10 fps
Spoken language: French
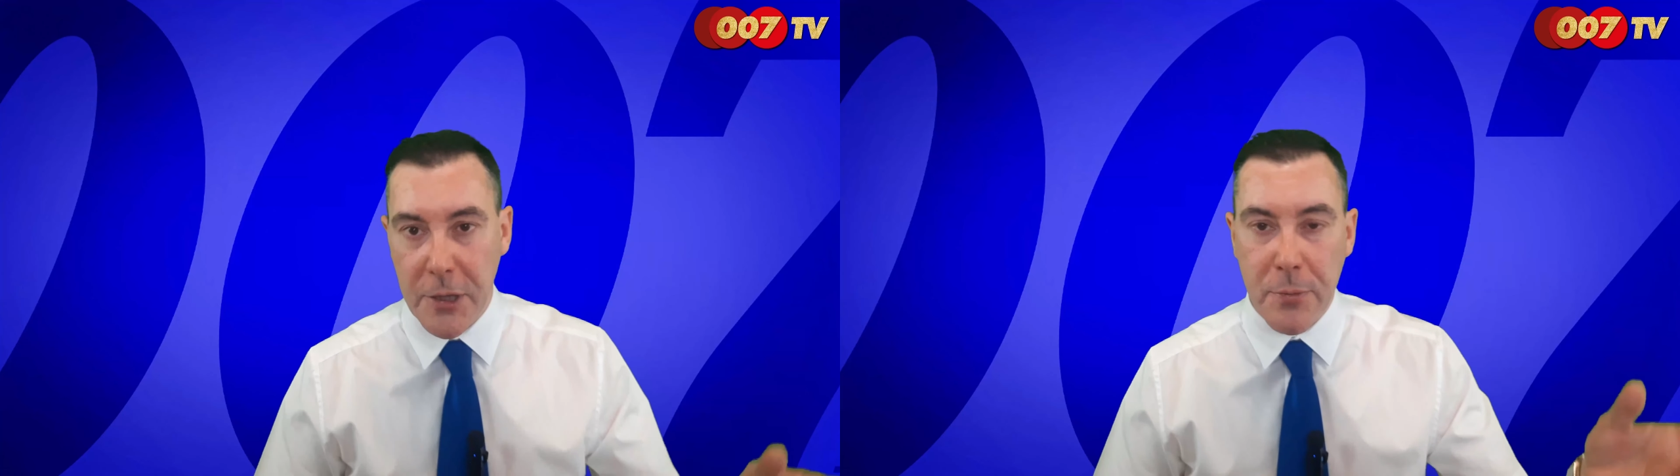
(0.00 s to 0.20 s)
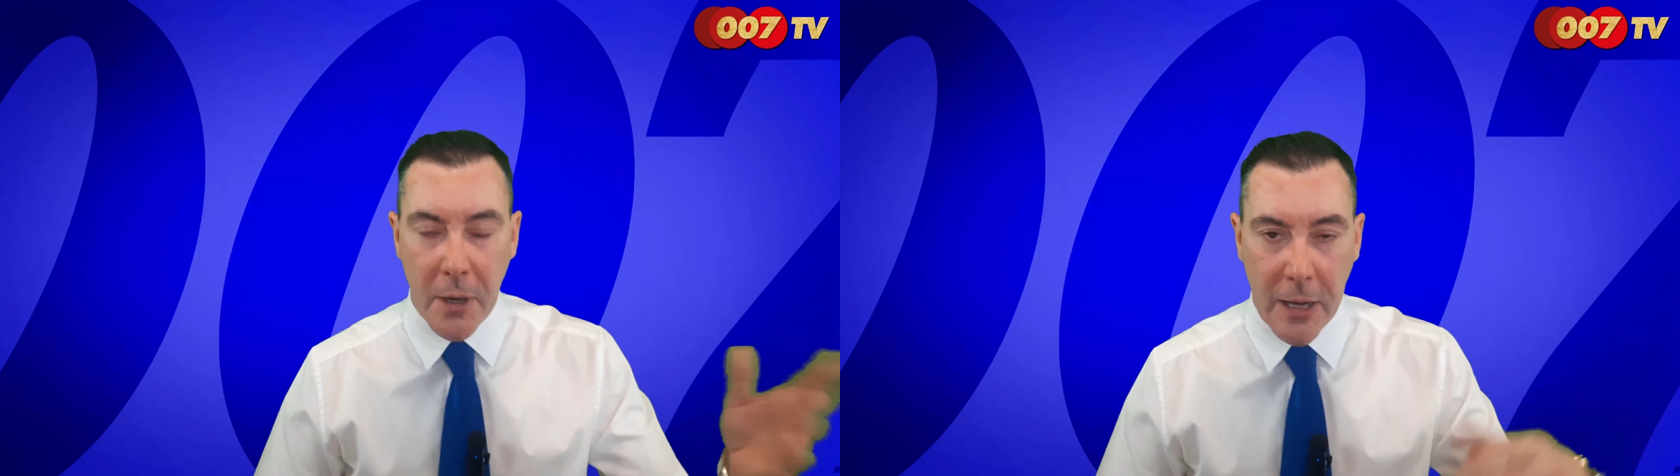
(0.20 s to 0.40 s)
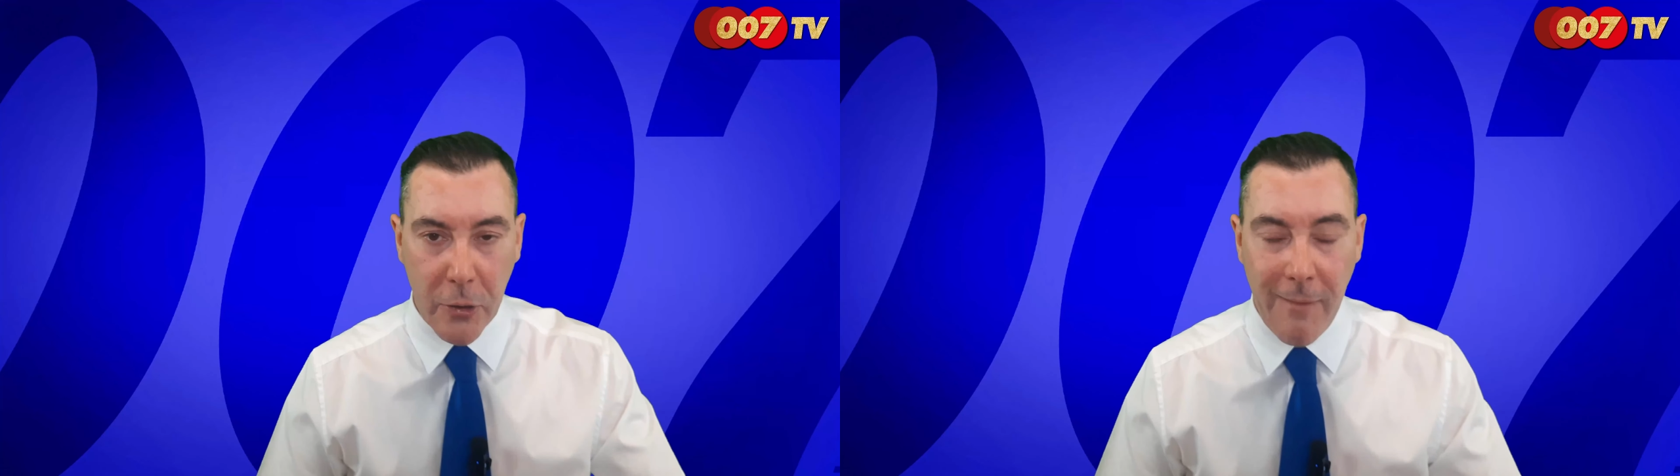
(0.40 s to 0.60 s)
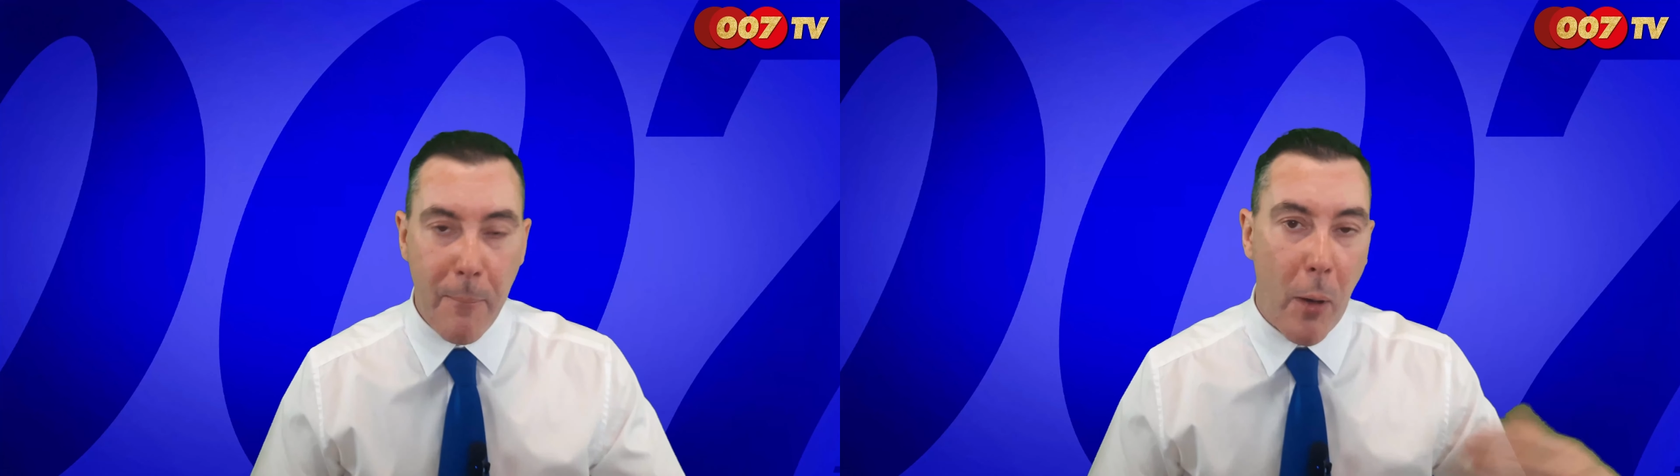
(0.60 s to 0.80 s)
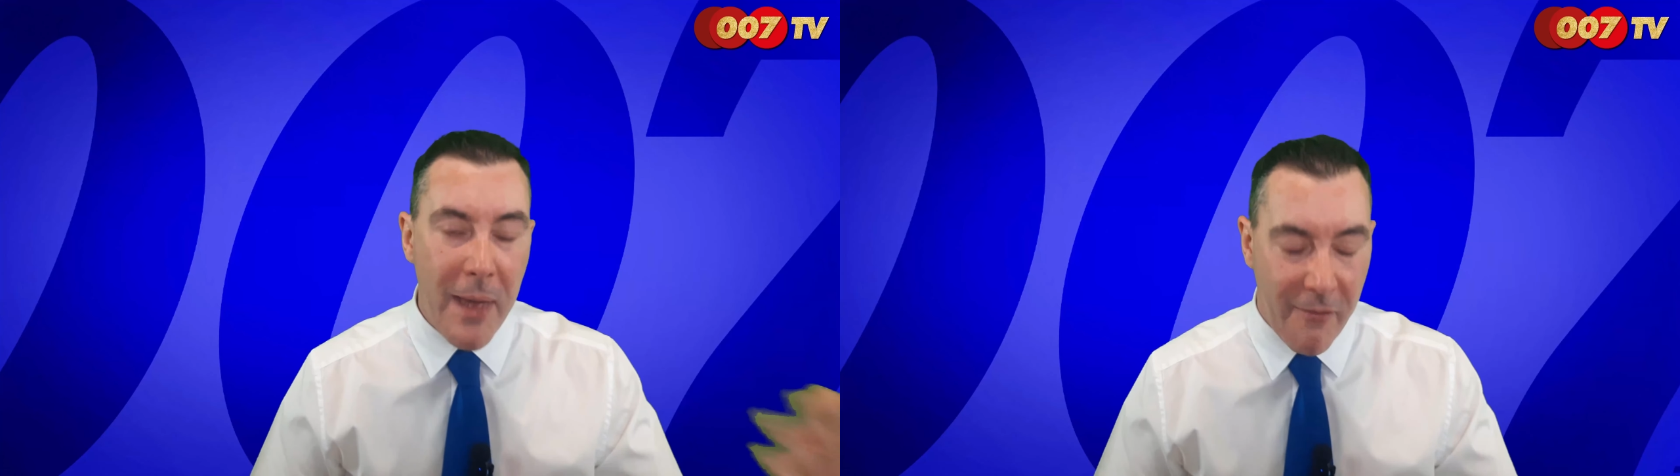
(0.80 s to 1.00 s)

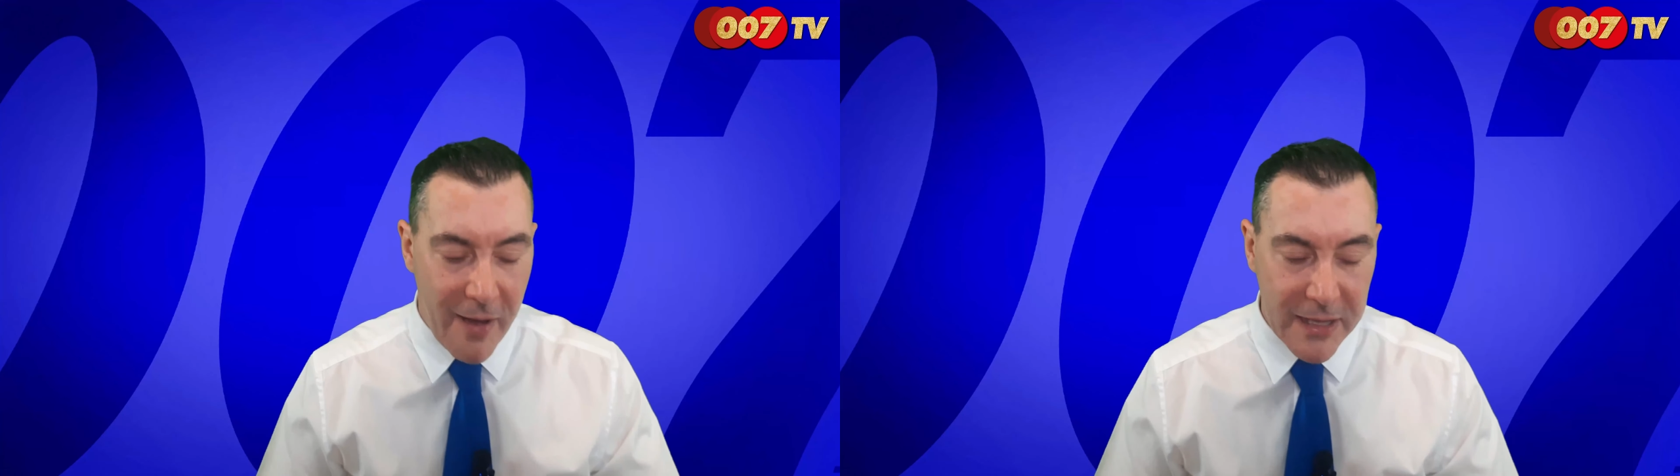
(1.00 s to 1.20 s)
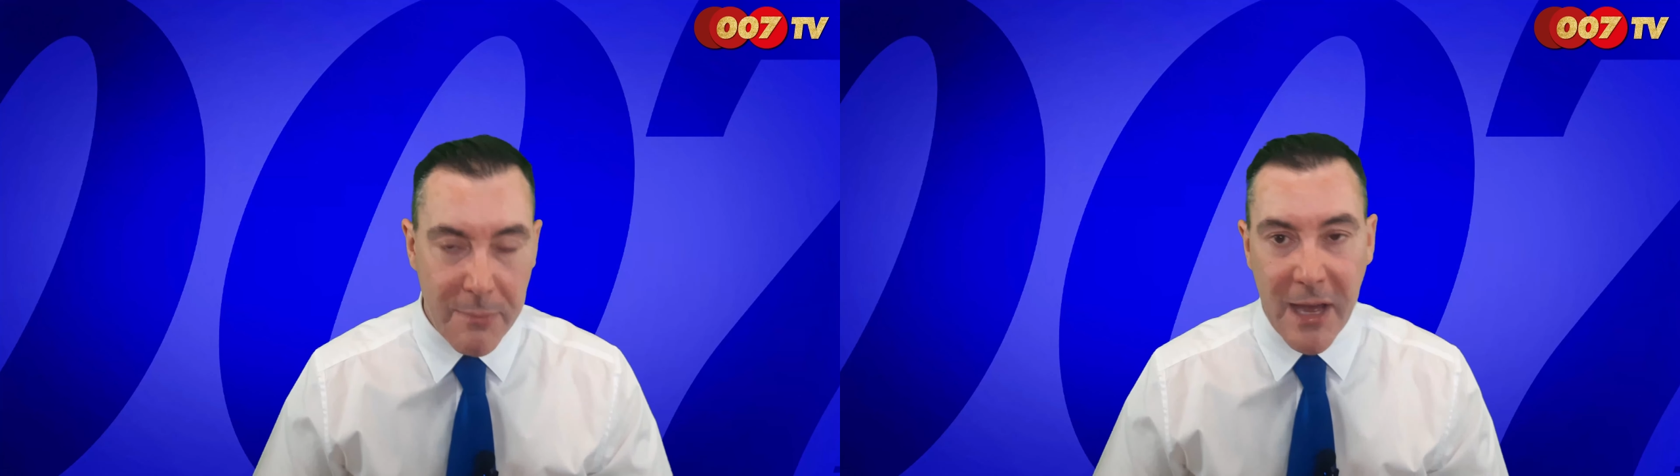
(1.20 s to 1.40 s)
1880, première vague